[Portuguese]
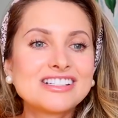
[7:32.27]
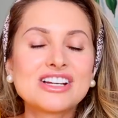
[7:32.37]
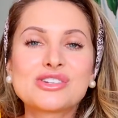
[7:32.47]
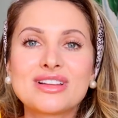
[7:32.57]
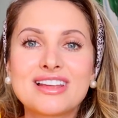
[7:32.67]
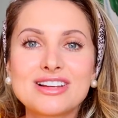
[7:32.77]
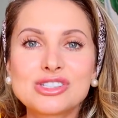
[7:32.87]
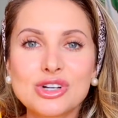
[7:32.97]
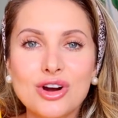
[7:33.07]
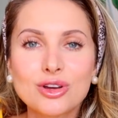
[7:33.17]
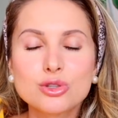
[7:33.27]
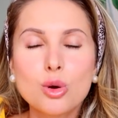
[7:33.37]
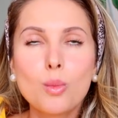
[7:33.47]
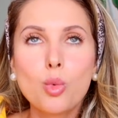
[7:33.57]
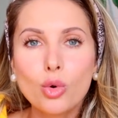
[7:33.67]
Gente, eu entrei em choque, eu
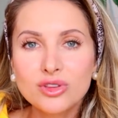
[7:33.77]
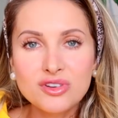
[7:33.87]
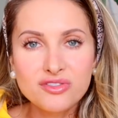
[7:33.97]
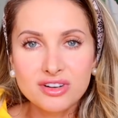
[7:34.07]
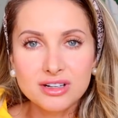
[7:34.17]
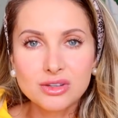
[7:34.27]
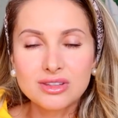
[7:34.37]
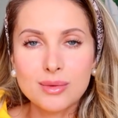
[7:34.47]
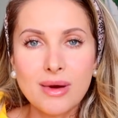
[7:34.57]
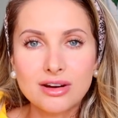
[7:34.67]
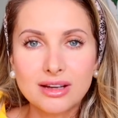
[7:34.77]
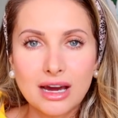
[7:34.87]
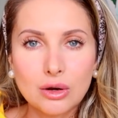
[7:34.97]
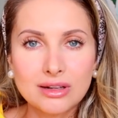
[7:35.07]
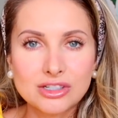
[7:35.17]
sou muito fã do trabalho da
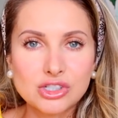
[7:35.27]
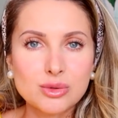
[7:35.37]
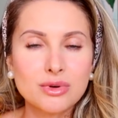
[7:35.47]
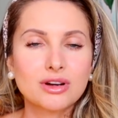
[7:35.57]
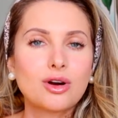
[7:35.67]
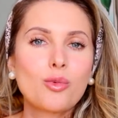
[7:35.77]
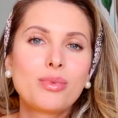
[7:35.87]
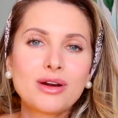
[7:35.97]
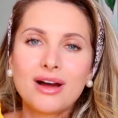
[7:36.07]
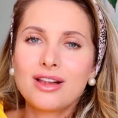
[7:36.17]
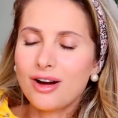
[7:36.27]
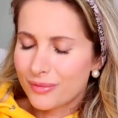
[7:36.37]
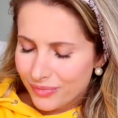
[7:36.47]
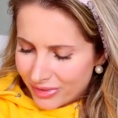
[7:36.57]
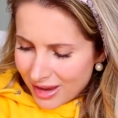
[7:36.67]
Carolina Dickman. Eu acompanho
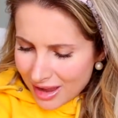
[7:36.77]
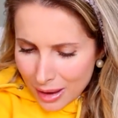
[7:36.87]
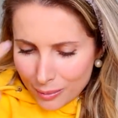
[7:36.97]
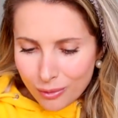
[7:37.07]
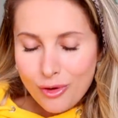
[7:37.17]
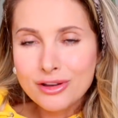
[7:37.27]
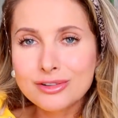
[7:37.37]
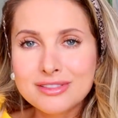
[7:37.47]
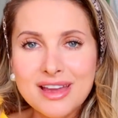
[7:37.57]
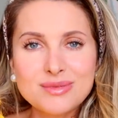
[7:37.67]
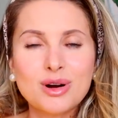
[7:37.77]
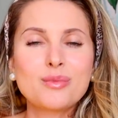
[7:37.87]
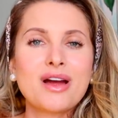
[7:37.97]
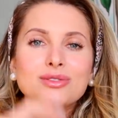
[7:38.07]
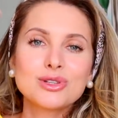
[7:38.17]
ela, ó, muito tempo,
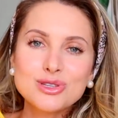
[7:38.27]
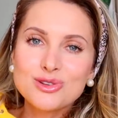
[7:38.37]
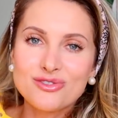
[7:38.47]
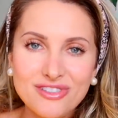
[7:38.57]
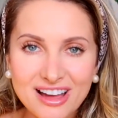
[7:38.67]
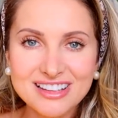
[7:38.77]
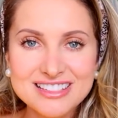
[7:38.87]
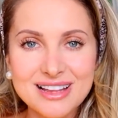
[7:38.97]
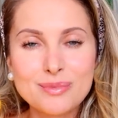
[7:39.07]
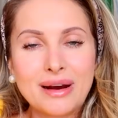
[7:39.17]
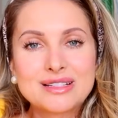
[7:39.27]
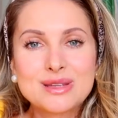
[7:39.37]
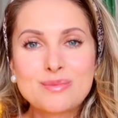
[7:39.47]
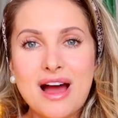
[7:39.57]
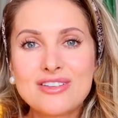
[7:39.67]
acompanhava todas as novelas que ela
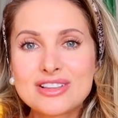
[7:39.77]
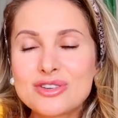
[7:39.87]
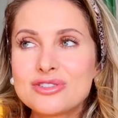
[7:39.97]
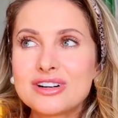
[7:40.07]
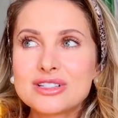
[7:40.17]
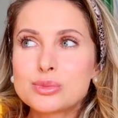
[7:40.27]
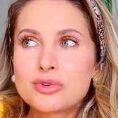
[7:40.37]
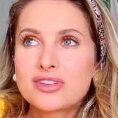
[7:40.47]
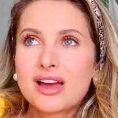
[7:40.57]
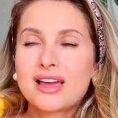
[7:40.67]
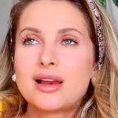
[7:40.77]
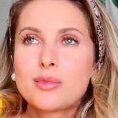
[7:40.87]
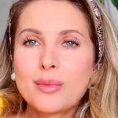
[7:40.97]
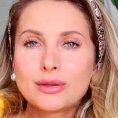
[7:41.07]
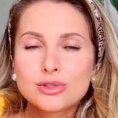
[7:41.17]
participava, então, eu, tipo, fiquei aquele
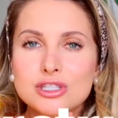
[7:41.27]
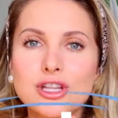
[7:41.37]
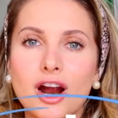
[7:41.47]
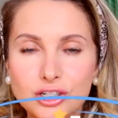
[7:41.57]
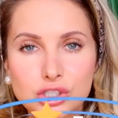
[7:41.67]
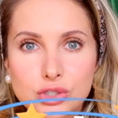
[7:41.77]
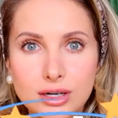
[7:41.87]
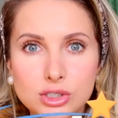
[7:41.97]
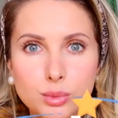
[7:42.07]
momento starstruck,